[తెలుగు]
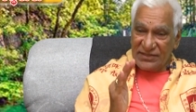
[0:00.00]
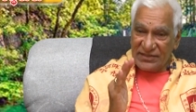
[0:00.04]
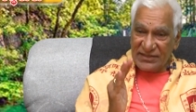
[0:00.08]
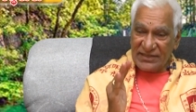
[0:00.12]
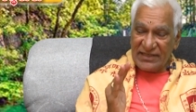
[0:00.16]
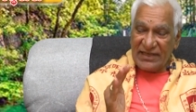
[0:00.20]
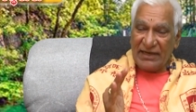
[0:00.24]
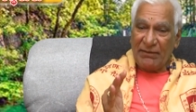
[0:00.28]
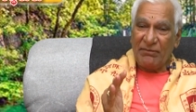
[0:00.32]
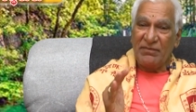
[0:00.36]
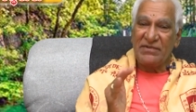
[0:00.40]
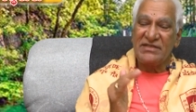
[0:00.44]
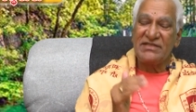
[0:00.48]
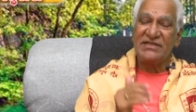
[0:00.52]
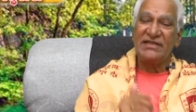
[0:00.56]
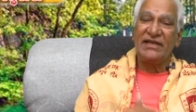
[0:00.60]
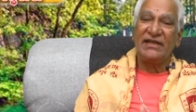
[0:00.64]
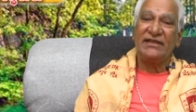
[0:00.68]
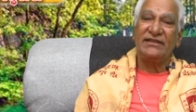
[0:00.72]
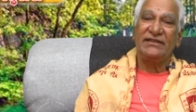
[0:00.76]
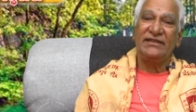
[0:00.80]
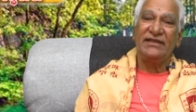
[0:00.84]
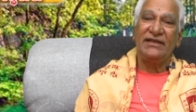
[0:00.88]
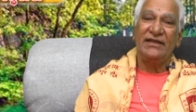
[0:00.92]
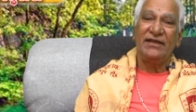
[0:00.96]

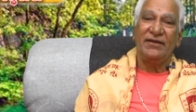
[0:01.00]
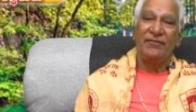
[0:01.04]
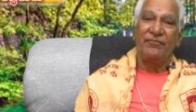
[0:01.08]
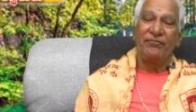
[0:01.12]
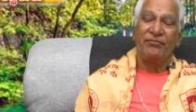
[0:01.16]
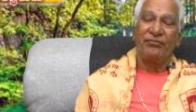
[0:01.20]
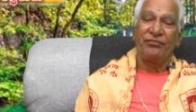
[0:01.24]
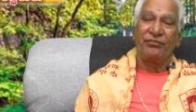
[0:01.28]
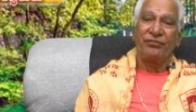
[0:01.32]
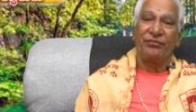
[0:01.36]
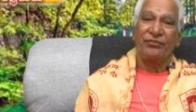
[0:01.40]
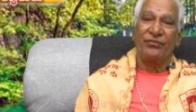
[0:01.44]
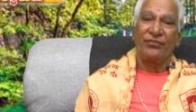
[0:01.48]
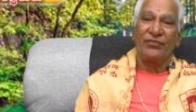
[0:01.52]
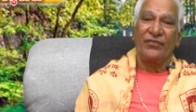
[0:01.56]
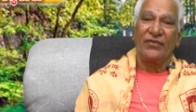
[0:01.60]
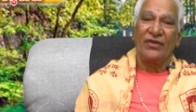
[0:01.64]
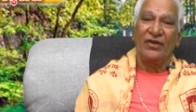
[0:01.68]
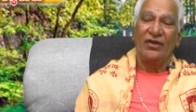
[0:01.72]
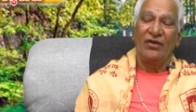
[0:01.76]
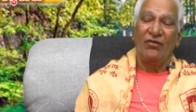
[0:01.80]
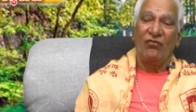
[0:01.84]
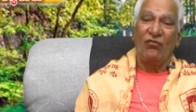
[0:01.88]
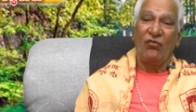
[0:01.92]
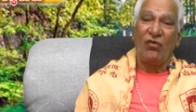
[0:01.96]
శ్రమశక్తి
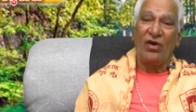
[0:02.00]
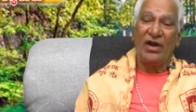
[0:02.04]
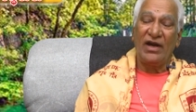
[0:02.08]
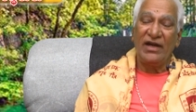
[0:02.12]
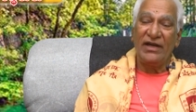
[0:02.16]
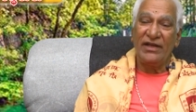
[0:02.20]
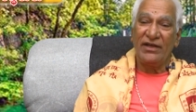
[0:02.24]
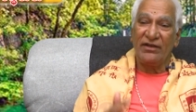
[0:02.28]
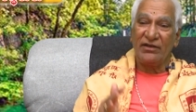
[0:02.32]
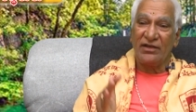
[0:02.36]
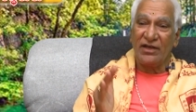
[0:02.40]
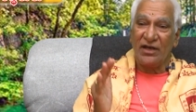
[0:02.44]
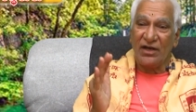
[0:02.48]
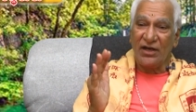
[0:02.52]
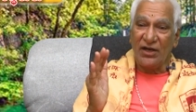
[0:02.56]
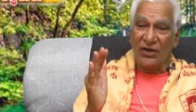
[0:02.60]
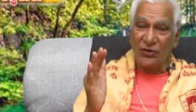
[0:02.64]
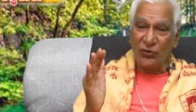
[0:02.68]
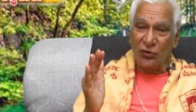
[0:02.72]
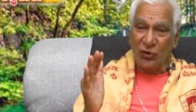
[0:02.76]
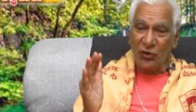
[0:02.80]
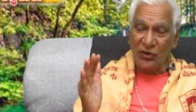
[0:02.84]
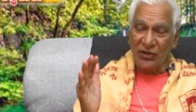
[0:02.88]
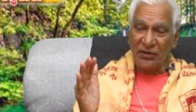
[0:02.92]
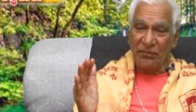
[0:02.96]
వాళ్ళ యొక్క
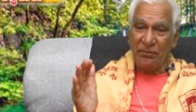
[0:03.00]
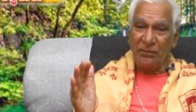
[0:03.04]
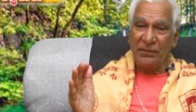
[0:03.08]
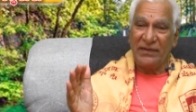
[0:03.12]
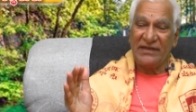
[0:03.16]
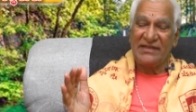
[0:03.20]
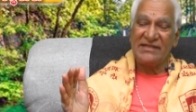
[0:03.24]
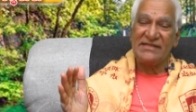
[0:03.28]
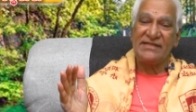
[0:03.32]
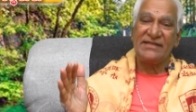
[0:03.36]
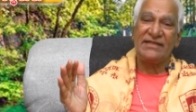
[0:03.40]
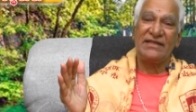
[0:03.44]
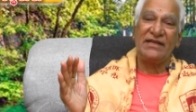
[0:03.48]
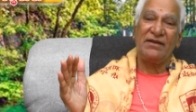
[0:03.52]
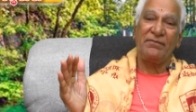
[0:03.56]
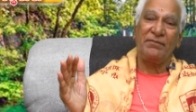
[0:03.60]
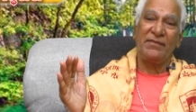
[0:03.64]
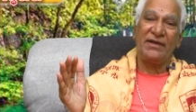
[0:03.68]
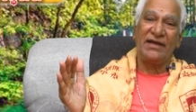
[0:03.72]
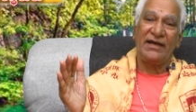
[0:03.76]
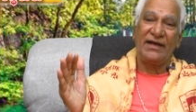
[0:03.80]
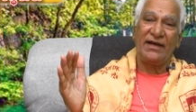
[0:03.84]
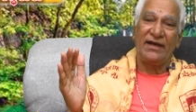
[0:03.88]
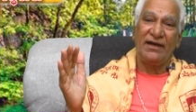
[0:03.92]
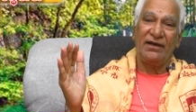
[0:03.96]
కఠోర పరిశ్రమ
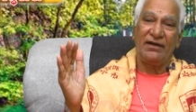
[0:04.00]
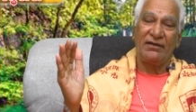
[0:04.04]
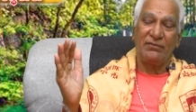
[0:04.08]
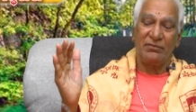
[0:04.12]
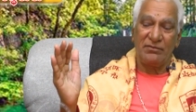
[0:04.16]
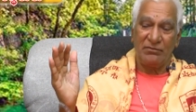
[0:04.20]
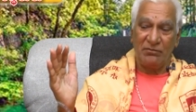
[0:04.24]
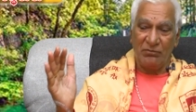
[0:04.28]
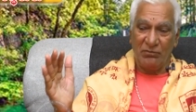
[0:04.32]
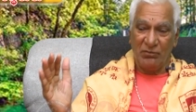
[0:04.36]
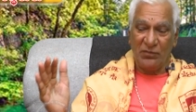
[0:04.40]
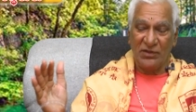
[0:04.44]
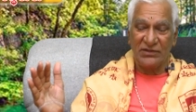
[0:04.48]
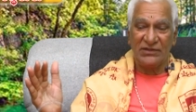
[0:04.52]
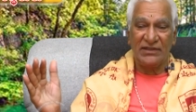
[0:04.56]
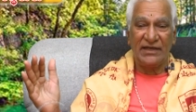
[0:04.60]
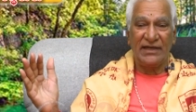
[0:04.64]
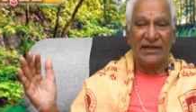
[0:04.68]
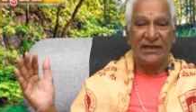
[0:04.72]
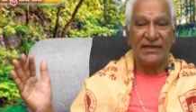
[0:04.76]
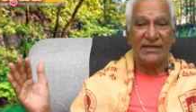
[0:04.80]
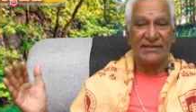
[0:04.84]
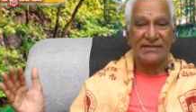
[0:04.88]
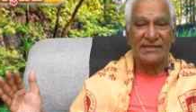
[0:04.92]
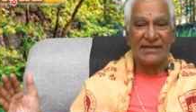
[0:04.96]

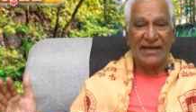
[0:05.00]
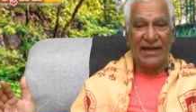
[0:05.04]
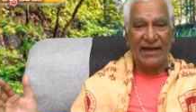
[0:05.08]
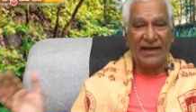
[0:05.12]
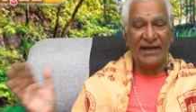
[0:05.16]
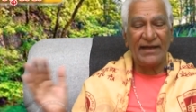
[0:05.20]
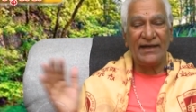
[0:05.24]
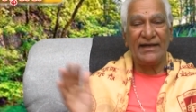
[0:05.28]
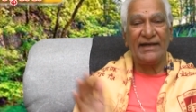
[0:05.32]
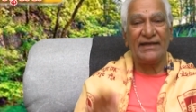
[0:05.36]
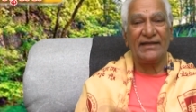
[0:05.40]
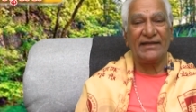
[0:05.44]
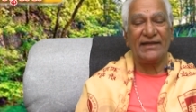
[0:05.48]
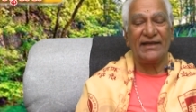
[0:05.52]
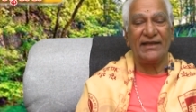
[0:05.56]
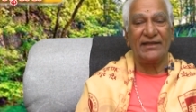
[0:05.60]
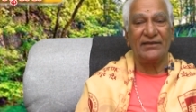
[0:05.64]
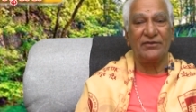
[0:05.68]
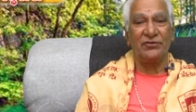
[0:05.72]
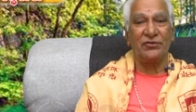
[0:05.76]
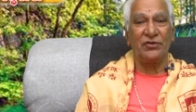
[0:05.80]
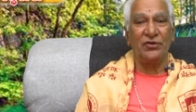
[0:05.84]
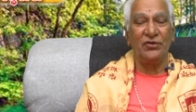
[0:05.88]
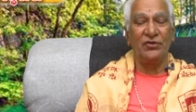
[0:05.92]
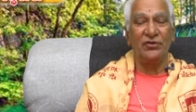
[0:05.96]
మొదలైన
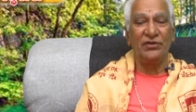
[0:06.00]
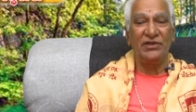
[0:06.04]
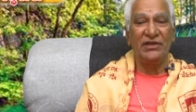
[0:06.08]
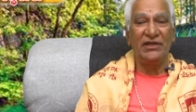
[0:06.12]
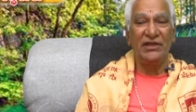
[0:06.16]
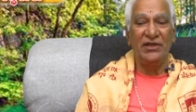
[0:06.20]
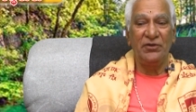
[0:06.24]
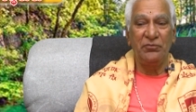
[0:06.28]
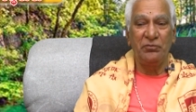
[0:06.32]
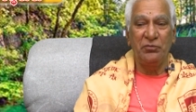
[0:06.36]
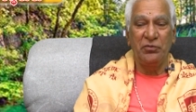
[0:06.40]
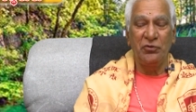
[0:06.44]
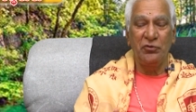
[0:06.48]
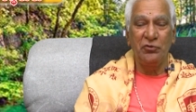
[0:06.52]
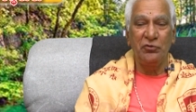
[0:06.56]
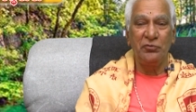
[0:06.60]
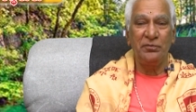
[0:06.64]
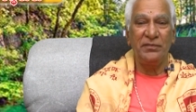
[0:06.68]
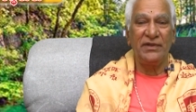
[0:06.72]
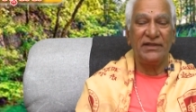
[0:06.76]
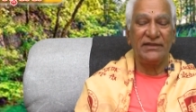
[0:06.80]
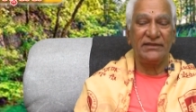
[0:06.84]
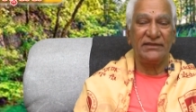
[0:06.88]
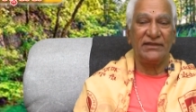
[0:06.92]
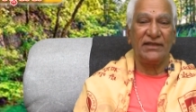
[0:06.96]
సహకారాలతో ఈ
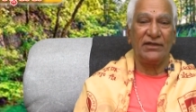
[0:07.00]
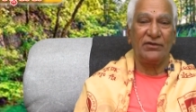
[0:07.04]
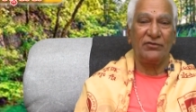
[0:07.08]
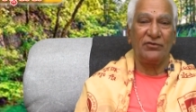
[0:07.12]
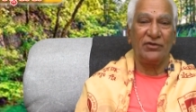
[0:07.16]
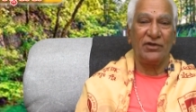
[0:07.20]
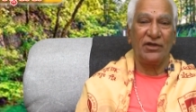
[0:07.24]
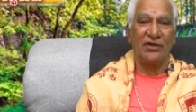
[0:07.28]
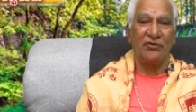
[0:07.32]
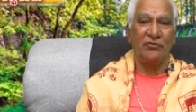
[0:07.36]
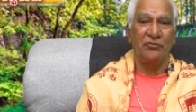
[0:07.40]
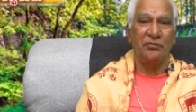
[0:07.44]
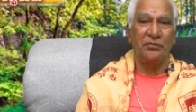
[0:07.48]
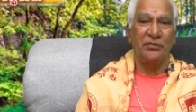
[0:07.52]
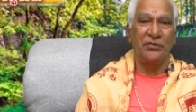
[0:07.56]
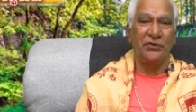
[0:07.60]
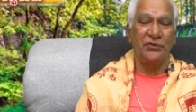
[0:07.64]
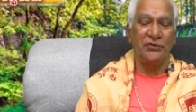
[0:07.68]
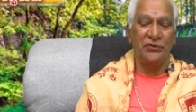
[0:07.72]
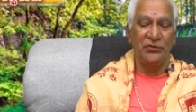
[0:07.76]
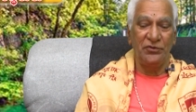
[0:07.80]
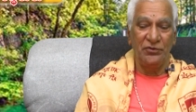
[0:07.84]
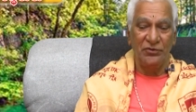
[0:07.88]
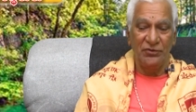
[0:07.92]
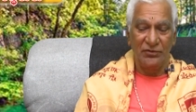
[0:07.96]
భూమి అంతా కూడా
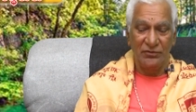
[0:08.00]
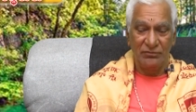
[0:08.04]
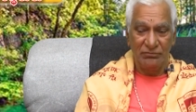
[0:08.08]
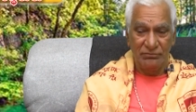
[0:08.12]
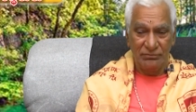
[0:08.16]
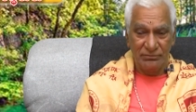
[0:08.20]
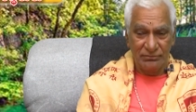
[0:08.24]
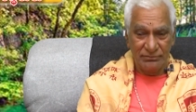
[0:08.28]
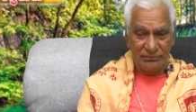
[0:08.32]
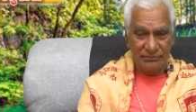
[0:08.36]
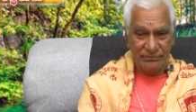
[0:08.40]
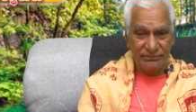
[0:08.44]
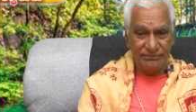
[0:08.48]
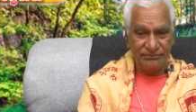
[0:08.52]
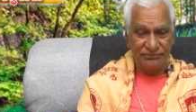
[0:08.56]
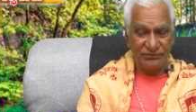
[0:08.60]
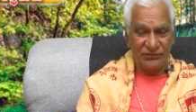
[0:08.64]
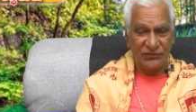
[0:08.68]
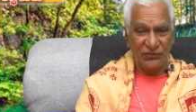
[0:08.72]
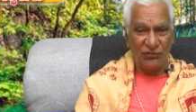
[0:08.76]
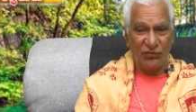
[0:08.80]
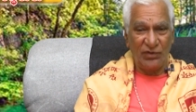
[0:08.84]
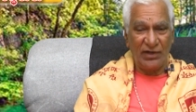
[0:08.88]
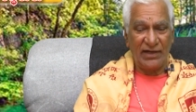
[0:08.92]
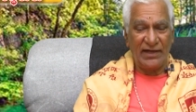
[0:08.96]
ఇప్పుడు
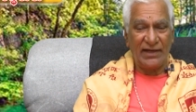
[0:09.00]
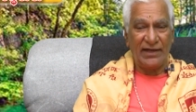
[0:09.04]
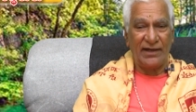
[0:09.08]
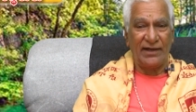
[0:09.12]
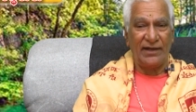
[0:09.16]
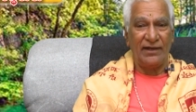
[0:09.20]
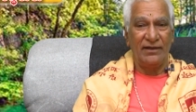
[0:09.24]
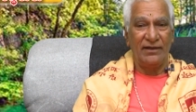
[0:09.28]
ఒక